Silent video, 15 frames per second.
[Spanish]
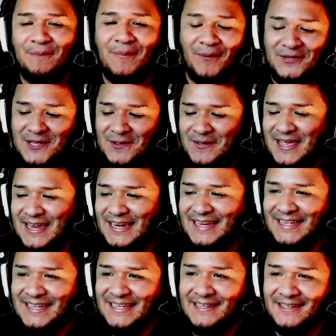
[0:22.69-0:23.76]
vamos a
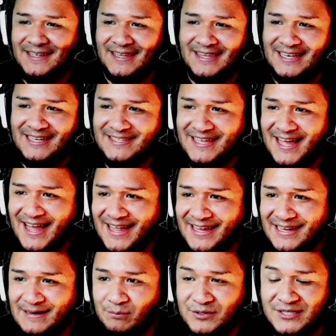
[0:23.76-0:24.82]
ver qué tal está
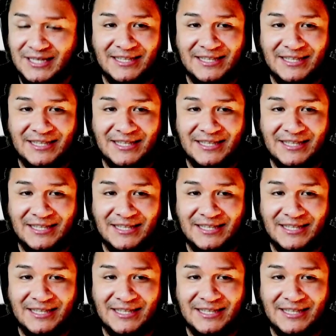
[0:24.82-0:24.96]
el, pues,